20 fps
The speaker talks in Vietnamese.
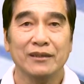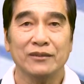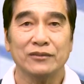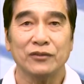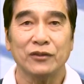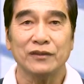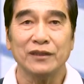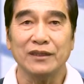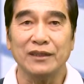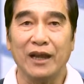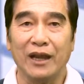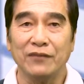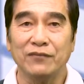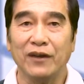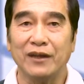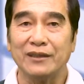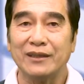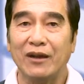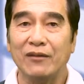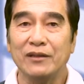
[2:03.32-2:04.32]
cho thời đại
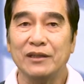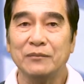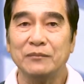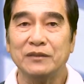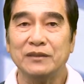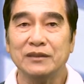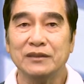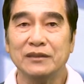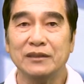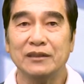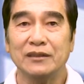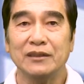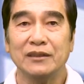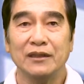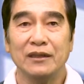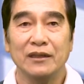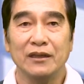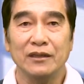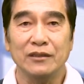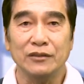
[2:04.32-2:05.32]
Phật giáo Liêm Thương
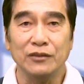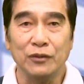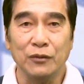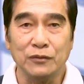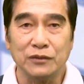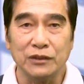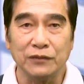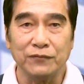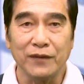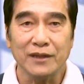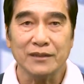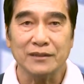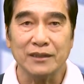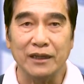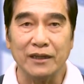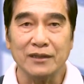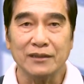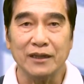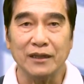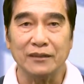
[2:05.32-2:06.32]
nhiều sự phát
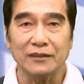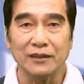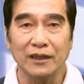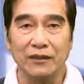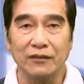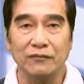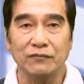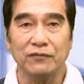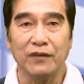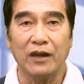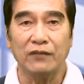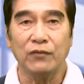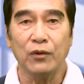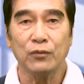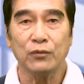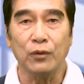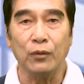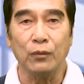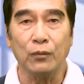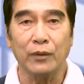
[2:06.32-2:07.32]
triển cực thịnh và
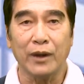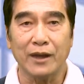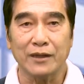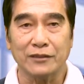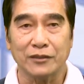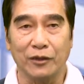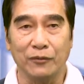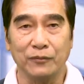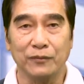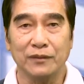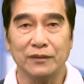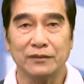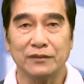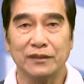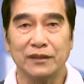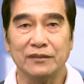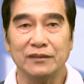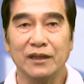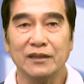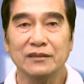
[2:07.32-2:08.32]
vô cùng quan trọng
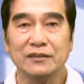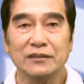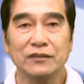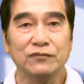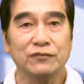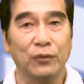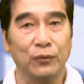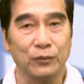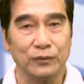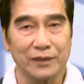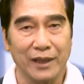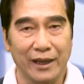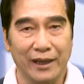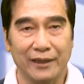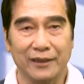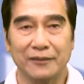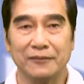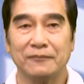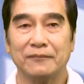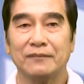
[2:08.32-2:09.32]
trên đất nước Phụng
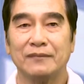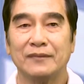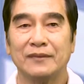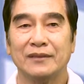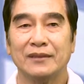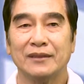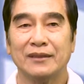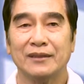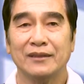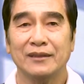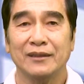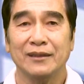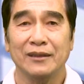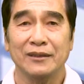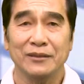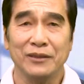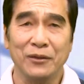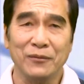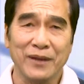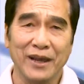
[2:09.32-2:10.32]
Tàng.
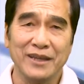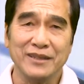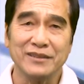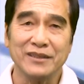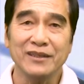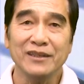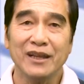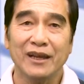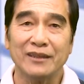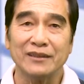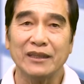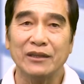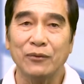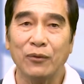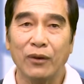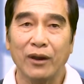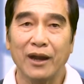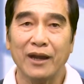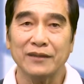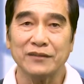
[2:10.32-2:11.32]
Điều này chính là tinh
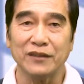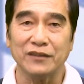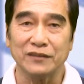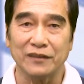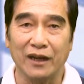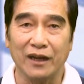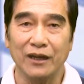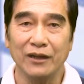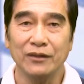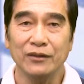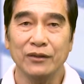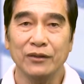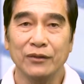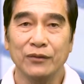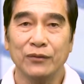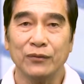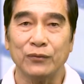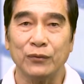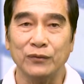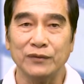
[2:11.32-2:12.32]
hoa rực rỡ
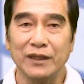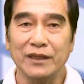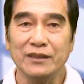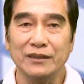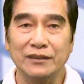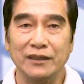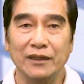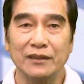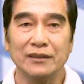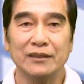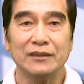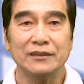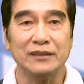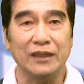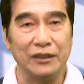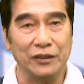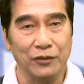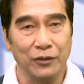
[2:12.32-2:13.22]
của tín ngưỡng tịnh